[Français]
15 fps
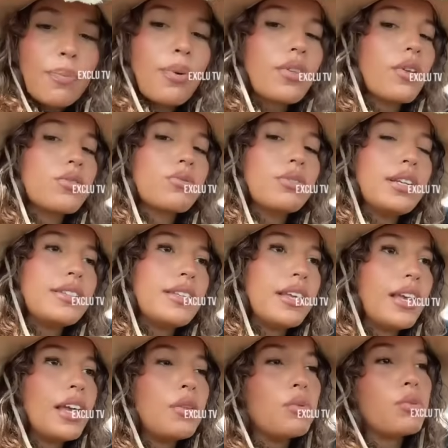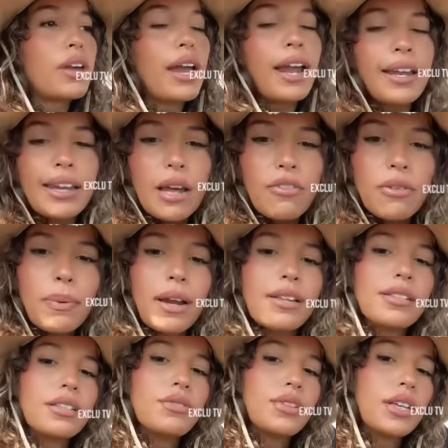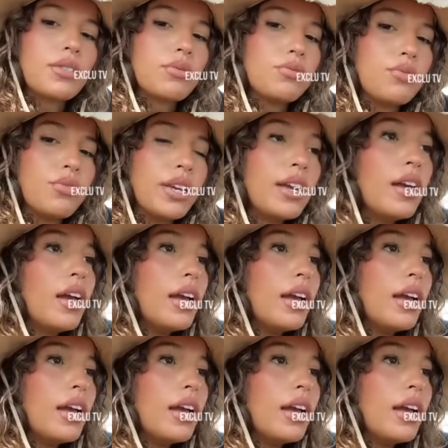pendant son essai, et donc elle n'avait pas la certification du e,